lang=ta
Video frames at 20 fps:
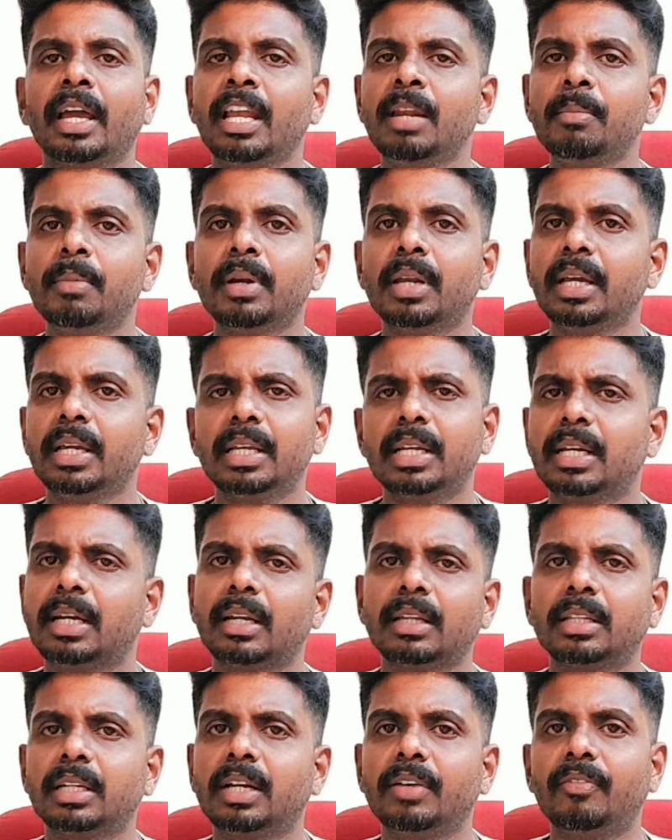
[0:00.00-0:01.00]
லைன்மேனாக
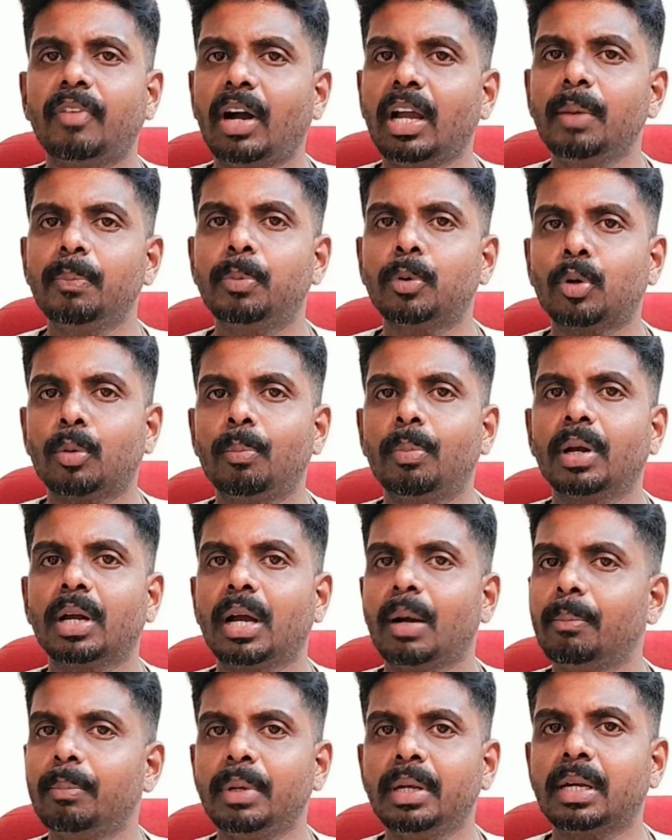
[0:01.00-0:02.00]
இருக்கிறதுக்கு வாய்ப்பு ரொம்ப
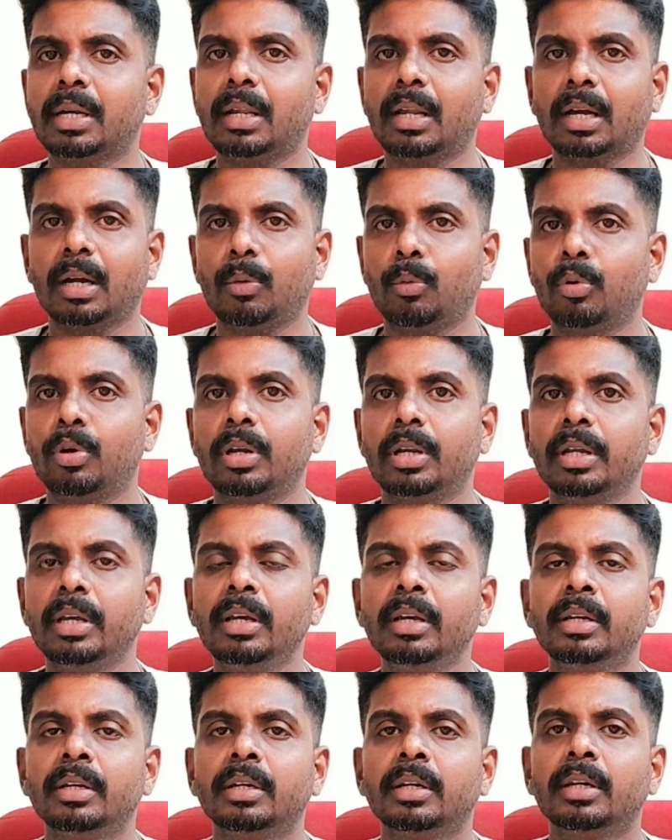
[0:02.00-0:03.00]
கம்மின்றாங்க ஒன்று
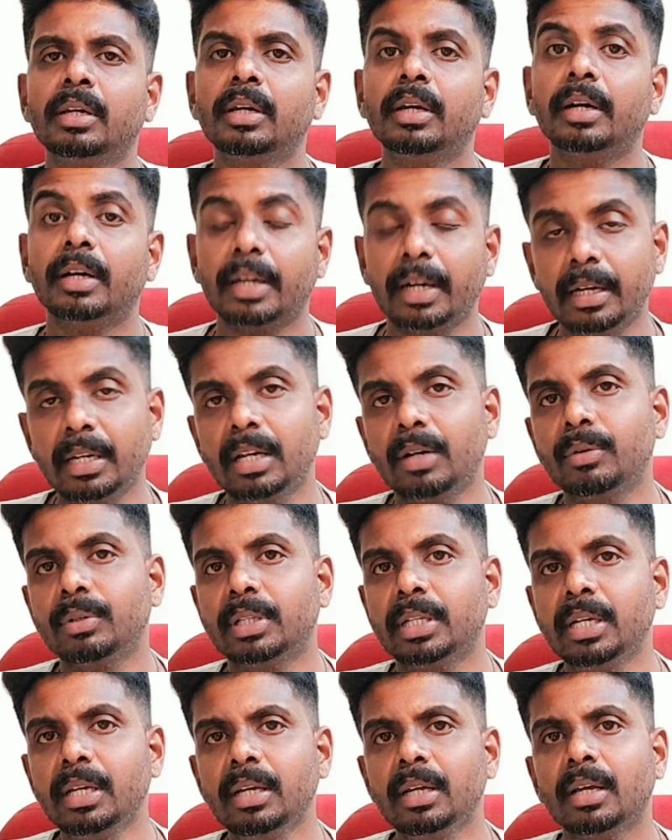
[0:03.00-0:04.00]

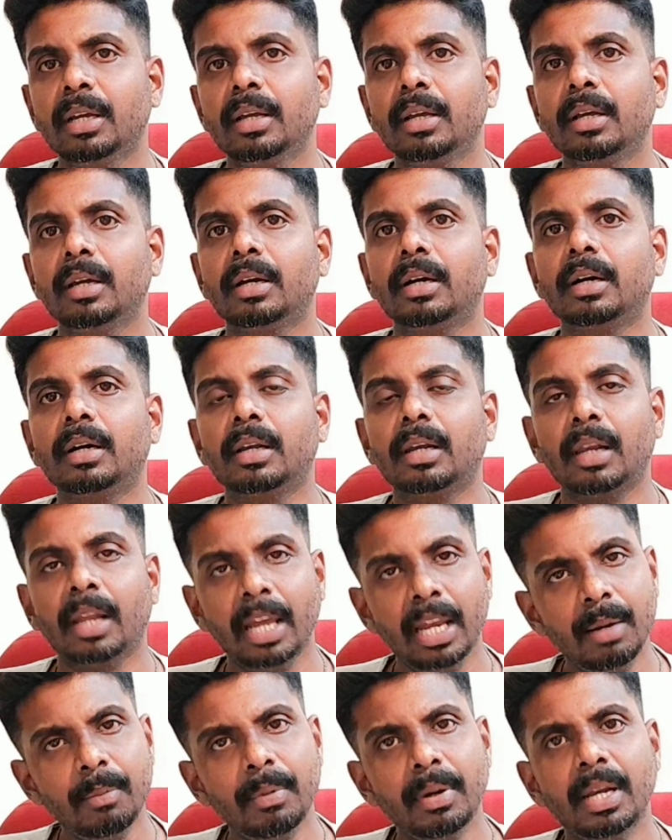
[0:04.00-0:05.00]
ரெண்டாவது
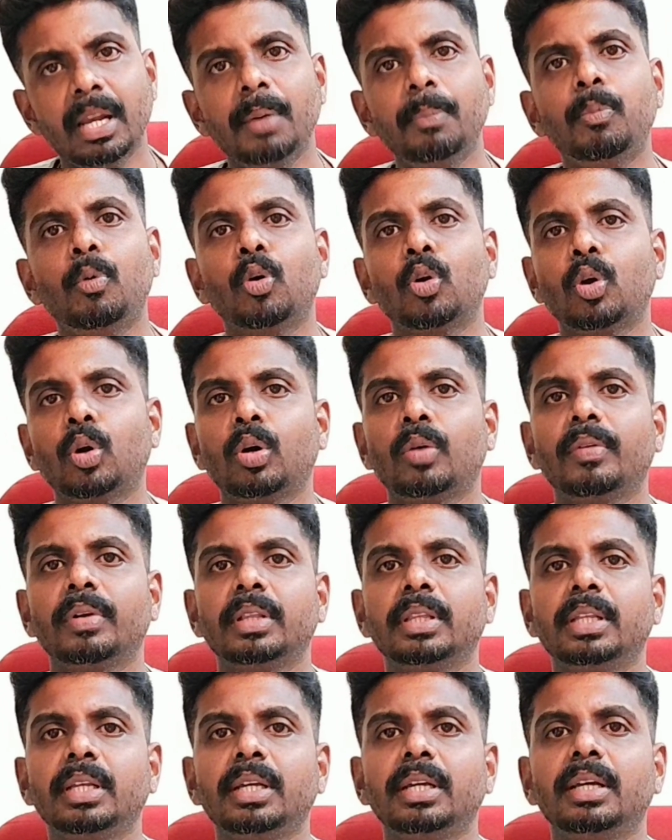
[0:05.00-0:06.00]
லைன்மேனாக போகிறவங்க
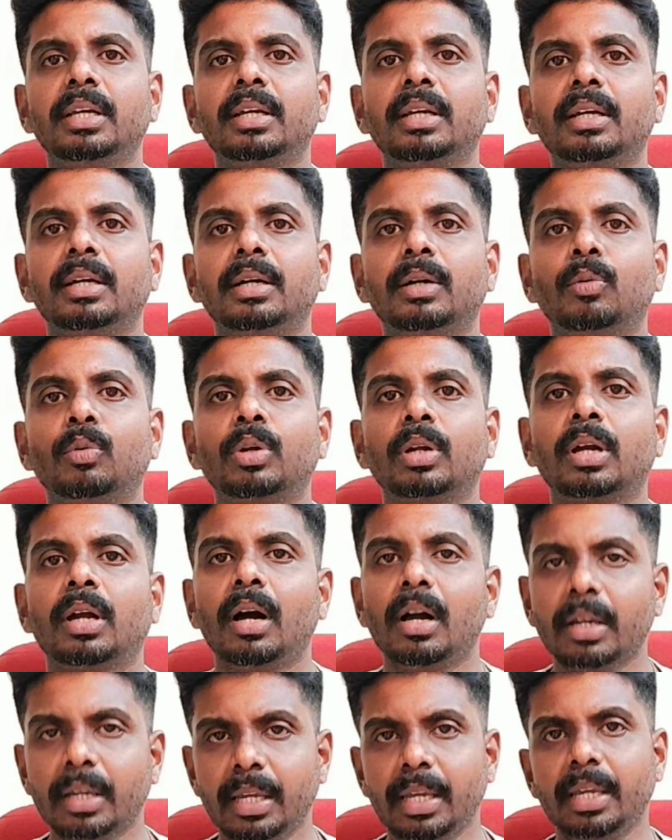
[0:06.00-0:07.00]
வந்து ஒரு
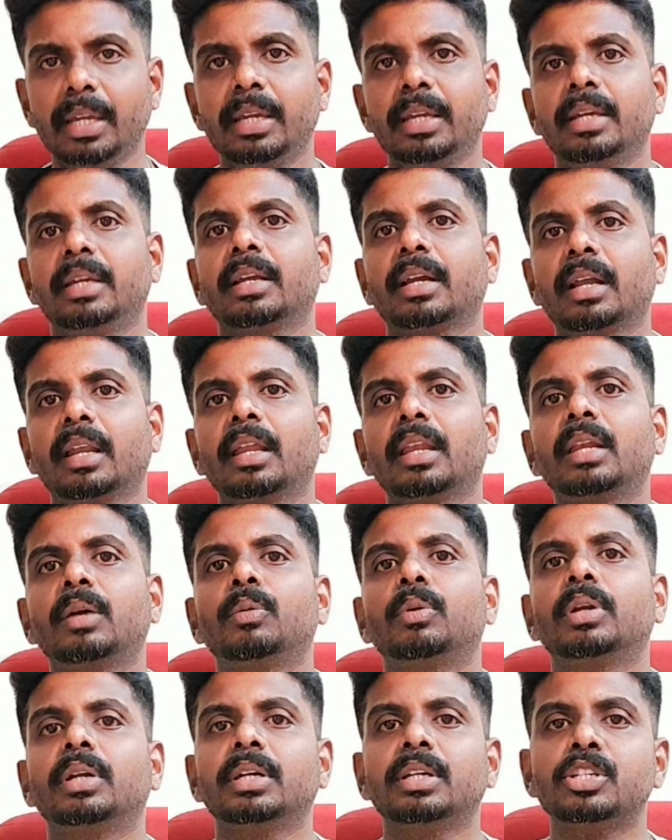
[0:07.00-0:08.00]
காக்கி
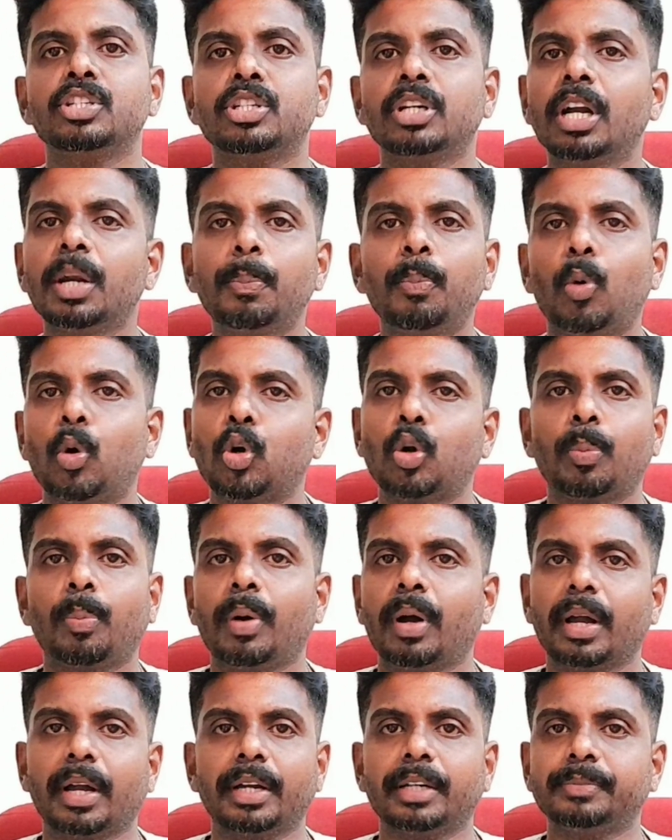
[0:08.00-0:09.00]
கலரில் ஒரு ஷர்ட்
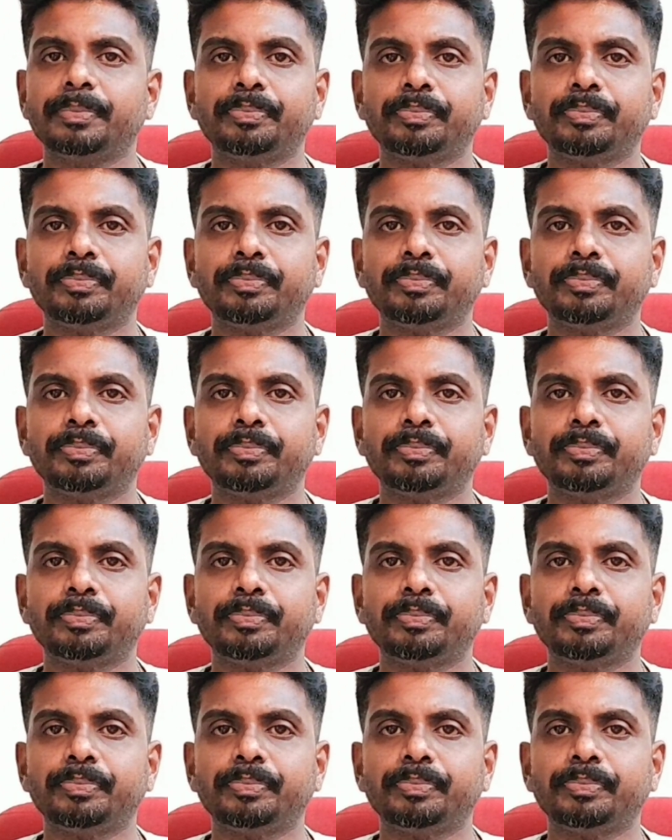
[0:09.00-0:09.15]
போட்டிருப்பாங்க